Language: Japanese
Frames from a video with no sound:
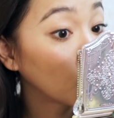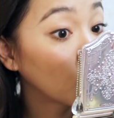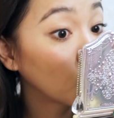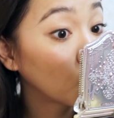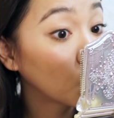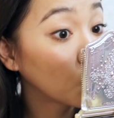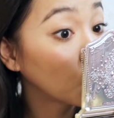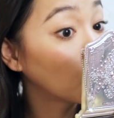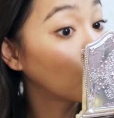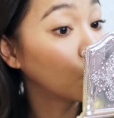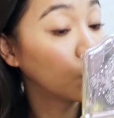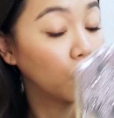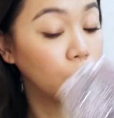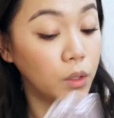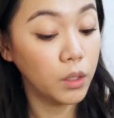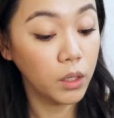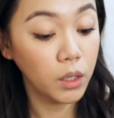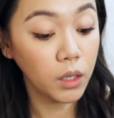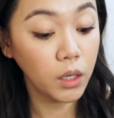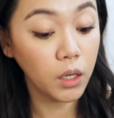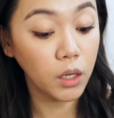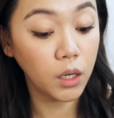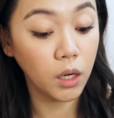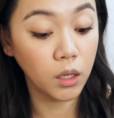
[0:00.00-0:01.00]
うん
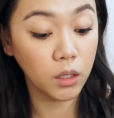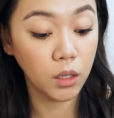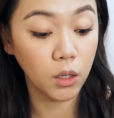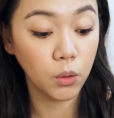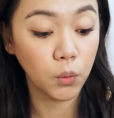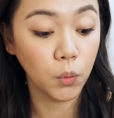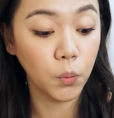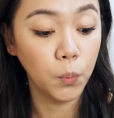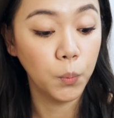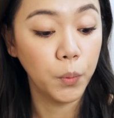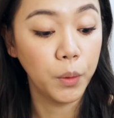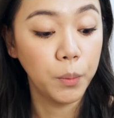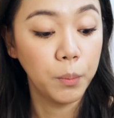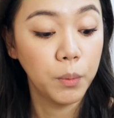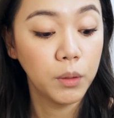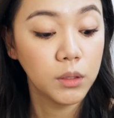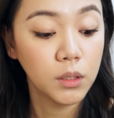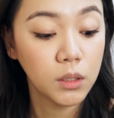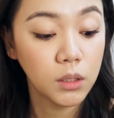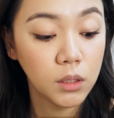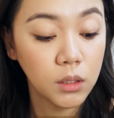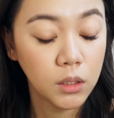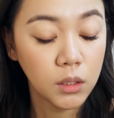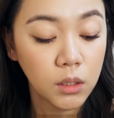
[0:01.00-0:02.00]
いいかなと思いま
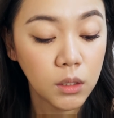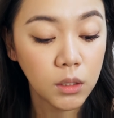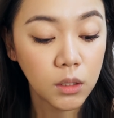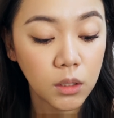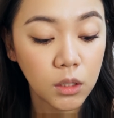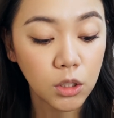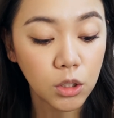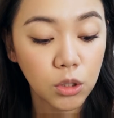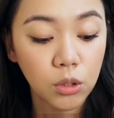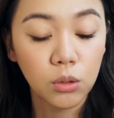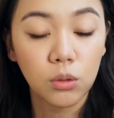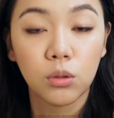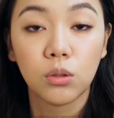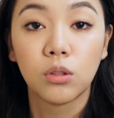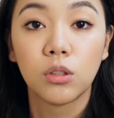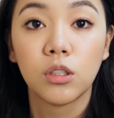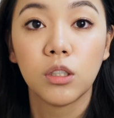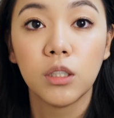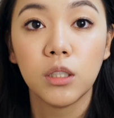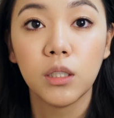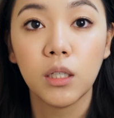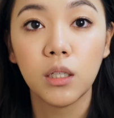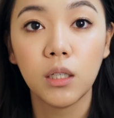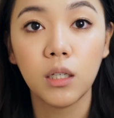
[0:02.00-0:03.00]
すちょっと
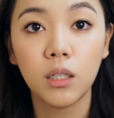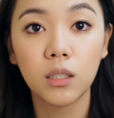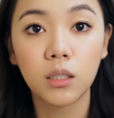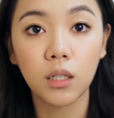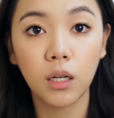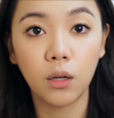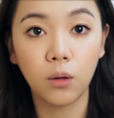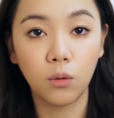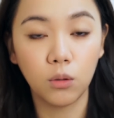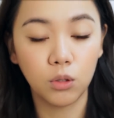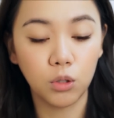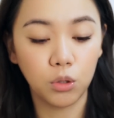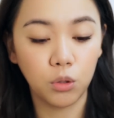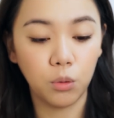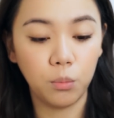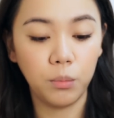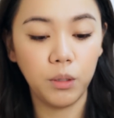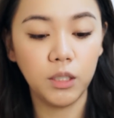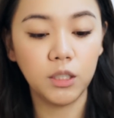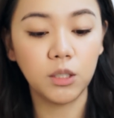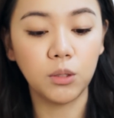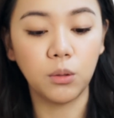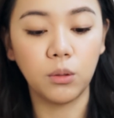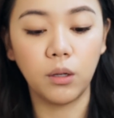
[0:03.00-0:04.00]
ついでに最後ちょっと
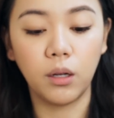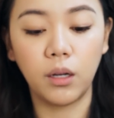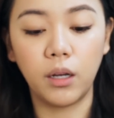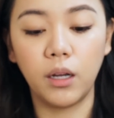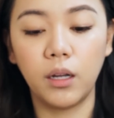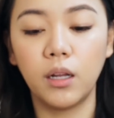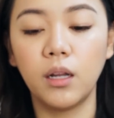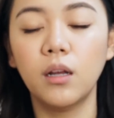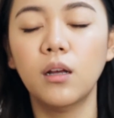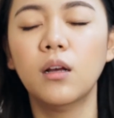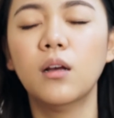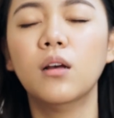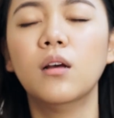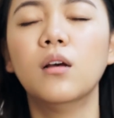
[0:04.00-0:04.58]
ミストだけね